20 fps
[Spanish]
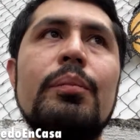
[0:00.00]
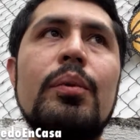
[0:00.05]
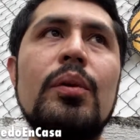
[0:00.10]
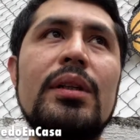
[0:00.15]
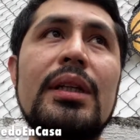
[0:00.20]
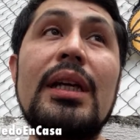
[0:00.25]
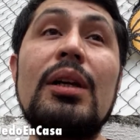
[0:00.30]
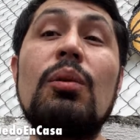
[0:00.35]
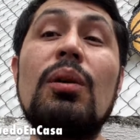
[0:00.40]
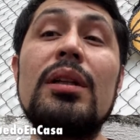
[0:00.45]

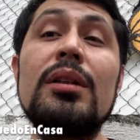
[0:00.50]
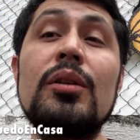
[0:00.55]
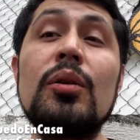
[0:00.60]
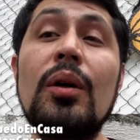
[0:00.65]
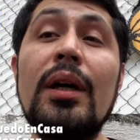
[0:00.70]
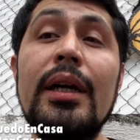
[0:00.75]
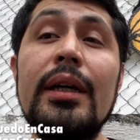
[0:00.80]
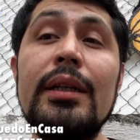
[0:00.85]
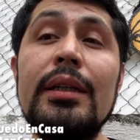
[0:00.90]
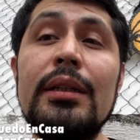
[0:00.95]
Porque
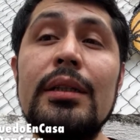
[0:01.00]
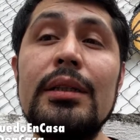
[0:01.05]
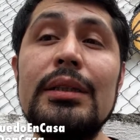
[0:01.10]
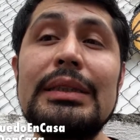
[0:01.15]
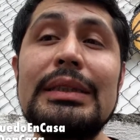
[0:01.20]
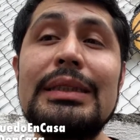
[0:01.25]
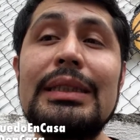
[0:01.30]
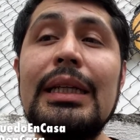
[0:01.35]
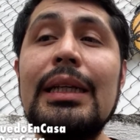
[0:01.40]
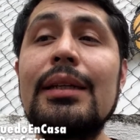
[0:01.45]
cuando hay
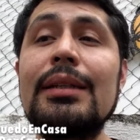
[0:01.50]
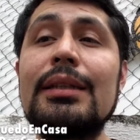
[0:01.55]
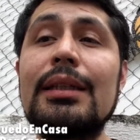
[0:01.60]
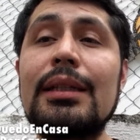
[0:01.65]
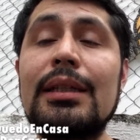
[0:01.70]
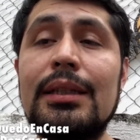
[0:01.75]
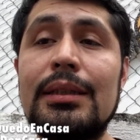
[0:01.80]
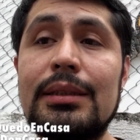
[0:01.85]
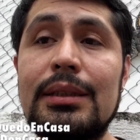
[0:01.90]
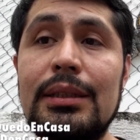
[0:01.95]

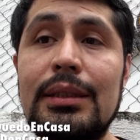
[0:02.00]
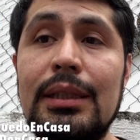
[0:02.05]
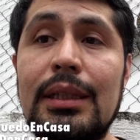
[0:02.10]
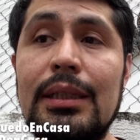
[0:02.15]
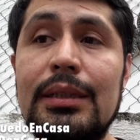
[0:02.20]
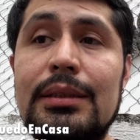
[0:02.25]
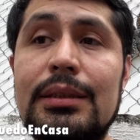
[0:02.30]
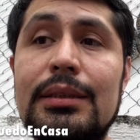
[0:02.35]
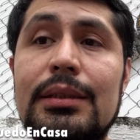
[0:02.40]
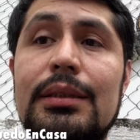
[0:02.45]
cierta
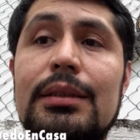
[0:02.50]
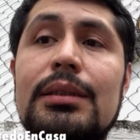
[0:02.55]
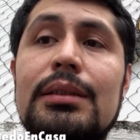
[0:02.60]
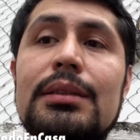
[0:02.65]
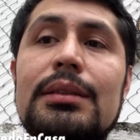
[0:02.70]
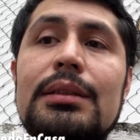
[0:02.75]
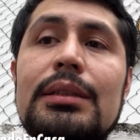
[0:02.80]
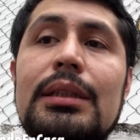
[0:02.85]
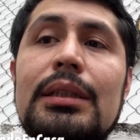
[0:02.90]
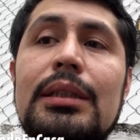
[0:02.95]
cantidad
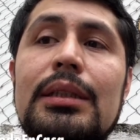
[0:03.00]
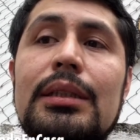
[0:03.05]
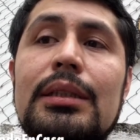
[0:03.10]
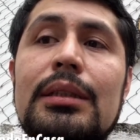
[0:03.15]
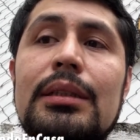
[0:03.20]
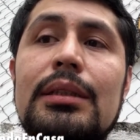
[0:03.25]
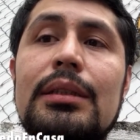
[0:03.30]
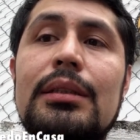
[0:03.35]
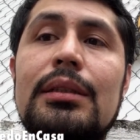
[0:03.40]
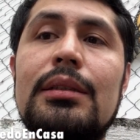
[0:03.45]

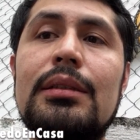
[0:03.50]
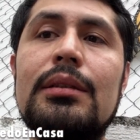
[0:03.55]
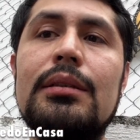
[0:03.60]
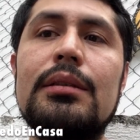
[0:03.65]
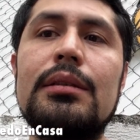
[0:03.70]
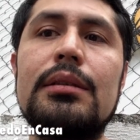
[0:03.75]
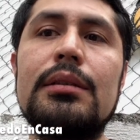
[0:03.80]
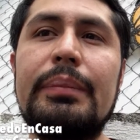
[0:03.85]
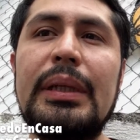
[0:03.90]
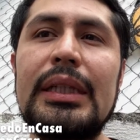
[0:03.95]
de
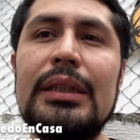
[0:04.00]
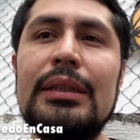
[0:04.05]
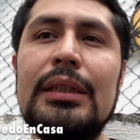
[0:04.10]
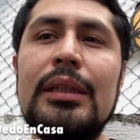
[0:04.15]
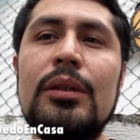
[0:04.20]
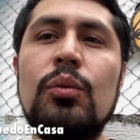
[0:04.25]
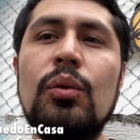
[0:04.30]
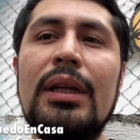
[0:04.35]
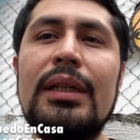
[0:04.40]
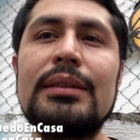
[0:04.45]

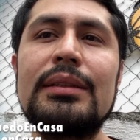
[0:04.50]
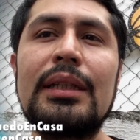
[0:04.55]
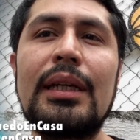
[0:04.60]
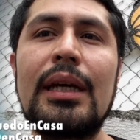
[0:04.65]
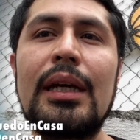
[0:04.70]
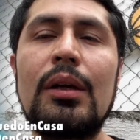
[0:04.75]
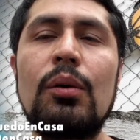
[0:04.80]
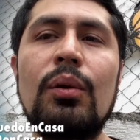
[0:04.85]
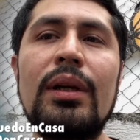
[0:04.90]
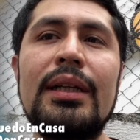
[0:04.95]
partículas
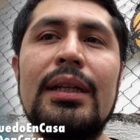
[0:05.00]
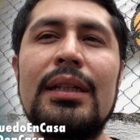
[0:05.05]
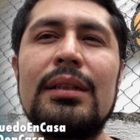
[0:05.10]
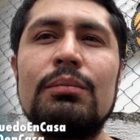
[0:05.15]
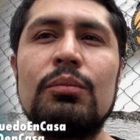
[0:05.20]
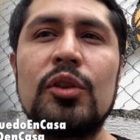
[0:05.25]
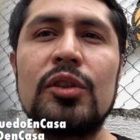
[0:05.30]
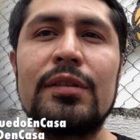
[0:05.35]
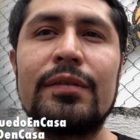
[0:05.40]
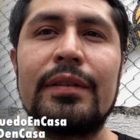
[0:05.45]
de agua en la
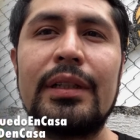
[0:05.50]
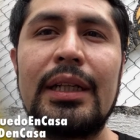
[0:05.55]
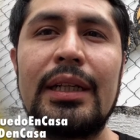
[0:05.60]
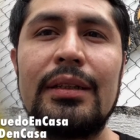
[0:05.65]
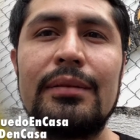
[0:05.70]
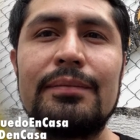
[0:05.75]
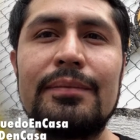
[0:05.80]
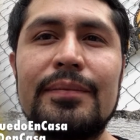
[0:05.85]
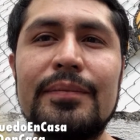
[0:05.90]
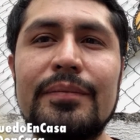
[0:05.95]

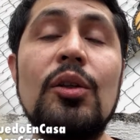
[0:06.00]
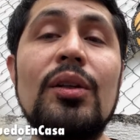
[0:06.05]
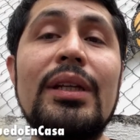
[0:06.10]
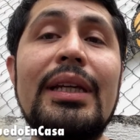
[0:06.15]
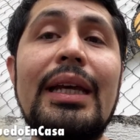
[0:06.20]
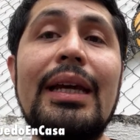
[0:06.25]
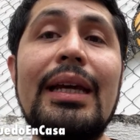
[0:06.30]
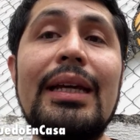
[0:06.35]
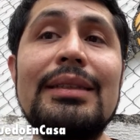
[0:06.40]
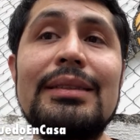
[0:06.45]
atmósfera, lo
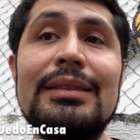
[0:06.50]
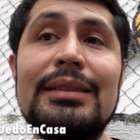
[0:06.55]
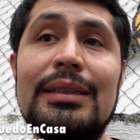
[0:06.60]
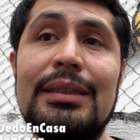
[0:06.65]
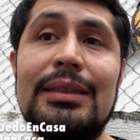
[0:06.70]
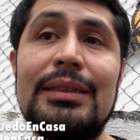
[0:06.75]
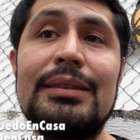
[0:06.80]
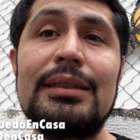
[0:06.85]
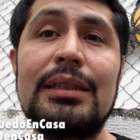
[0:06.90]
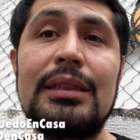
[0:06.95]
que
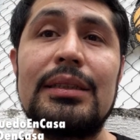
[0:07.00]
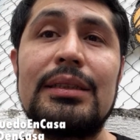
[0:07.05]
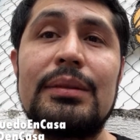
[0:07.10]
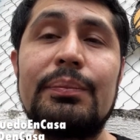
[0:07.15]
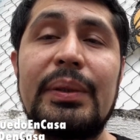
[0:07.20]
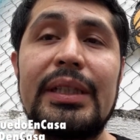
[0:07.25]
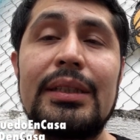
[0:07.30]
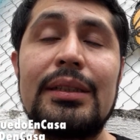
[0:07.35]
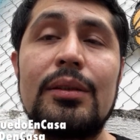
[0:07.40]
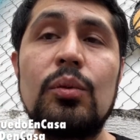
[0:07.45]
hacen
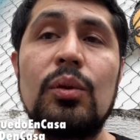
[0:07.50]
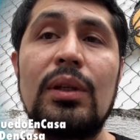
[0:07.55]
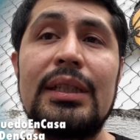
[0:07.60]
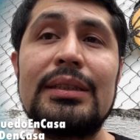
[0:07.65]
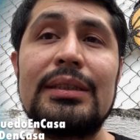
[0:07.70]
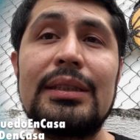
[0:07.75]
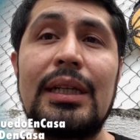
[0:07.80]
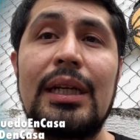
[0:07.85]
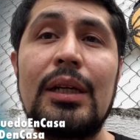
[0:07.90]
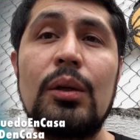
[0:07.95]
estas
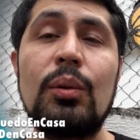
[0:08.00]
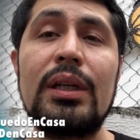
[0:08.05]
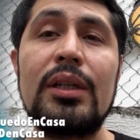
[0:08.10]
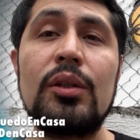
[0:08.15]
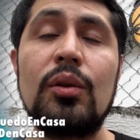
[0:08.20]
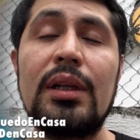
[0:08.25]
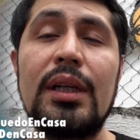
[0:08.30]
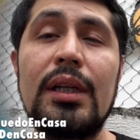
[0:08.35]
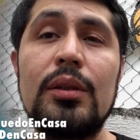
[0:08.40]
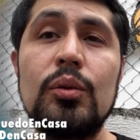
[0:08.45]
partículas de agua
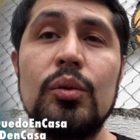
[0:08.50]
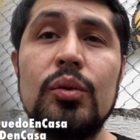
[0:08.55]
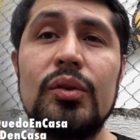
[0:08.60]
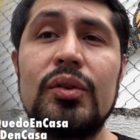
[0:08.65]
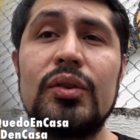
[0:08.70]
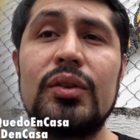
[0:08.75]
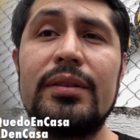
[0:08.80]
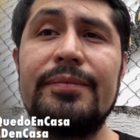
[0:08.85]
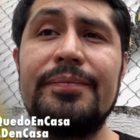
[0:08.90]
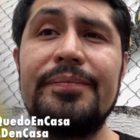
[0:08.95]
con la
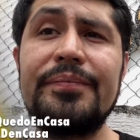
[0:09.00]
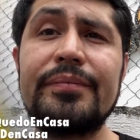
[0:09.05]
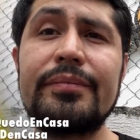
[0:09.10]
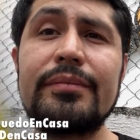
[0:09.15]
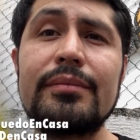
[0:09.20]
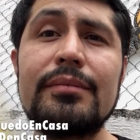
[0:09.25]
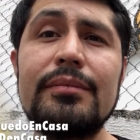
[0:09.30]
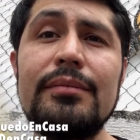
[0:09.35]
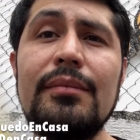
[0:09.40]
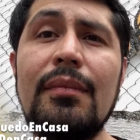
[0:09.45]
luz
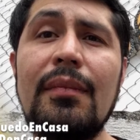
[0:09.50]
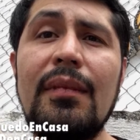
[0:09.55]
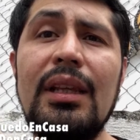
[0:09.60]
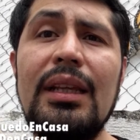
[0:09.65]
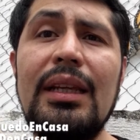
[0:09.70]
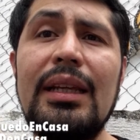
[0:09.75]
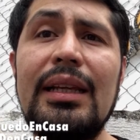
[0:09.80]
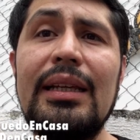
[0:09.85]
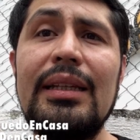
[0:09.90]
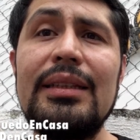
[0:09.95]

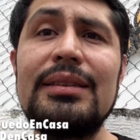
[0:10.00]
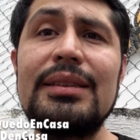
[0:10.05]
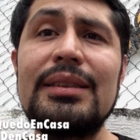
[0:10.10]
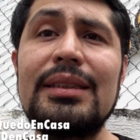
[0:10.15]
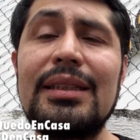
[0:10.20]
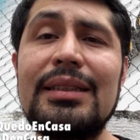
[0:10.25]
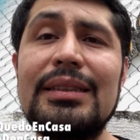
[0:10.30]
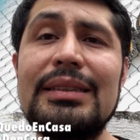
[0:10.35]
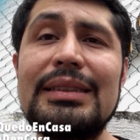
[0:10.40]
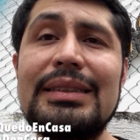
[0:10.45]

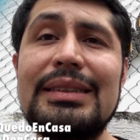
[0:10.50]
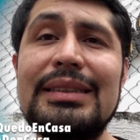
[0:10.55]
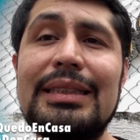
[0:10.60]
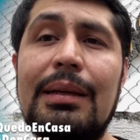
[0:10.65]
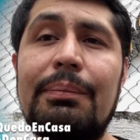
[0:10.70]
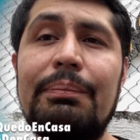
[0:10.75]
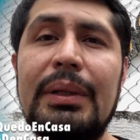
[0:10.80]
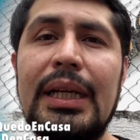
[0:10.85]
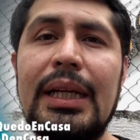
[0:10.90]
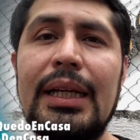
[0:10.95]
es
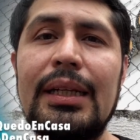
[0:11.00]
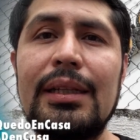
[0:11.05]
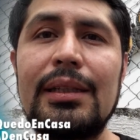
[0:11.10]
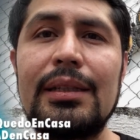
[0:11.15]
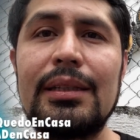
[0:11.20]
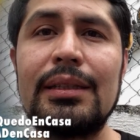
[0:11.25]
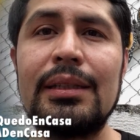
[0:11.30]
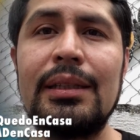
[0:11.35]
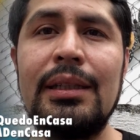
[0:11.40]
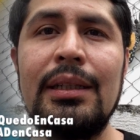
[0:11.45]
separar
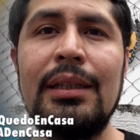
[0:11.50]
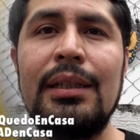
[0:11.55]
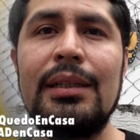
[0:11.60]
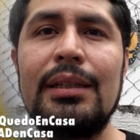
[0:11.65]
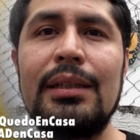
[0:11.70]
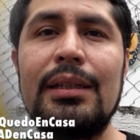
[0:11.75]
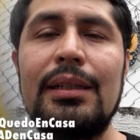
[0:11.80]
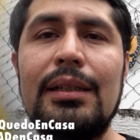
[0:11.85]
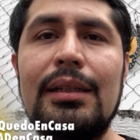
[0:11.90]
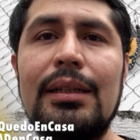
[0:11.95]

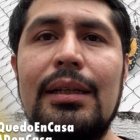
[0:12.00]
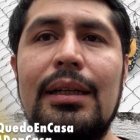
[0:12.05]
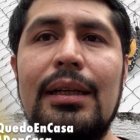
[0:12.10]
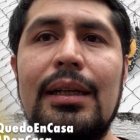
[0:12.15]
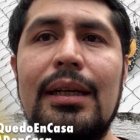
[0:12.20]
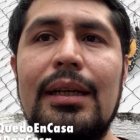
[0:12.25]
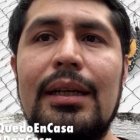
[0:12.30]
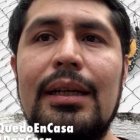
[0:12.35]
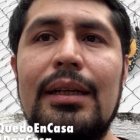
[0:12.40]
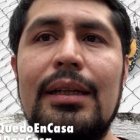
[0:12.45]

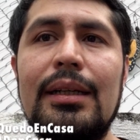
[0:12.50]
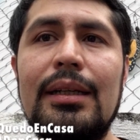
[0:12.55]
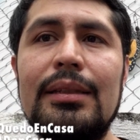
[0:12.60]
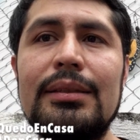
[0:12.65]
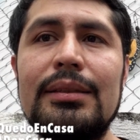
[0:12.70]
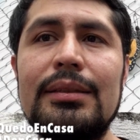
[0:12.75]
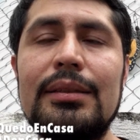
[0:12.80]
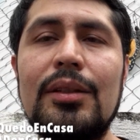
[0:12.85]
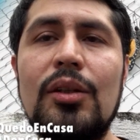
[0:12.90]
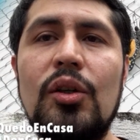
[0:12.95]

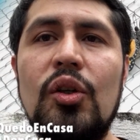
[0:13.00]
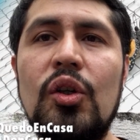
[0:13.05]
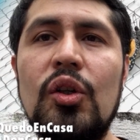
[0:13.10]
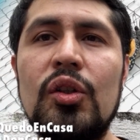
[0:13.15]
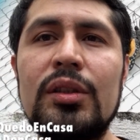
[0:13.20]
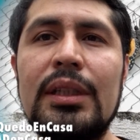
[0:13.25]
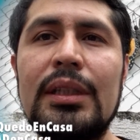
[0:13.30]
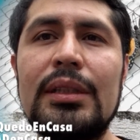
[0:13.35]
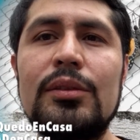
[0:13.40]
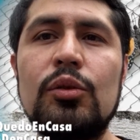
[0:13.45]
las
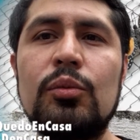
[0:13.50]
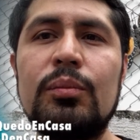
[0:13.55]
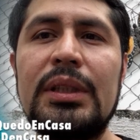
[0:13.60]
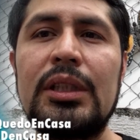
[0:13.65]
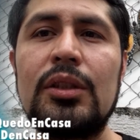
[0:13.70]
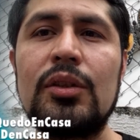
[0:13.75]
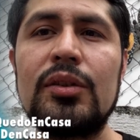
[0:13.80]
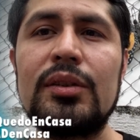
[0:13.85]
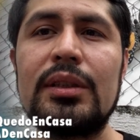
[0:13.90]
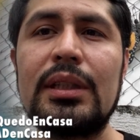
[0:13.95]
ondas
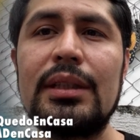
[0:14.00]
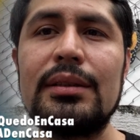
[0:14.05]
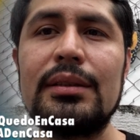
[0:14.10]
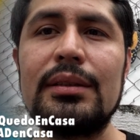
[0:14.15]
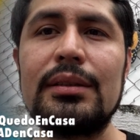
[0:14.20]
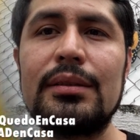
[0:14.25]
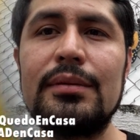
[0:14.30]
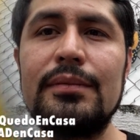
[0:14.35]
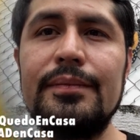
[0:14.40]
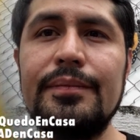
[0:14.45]

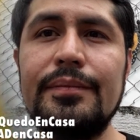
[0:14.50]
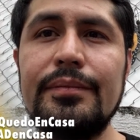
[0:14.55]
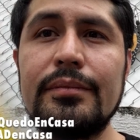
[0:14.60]
luminosas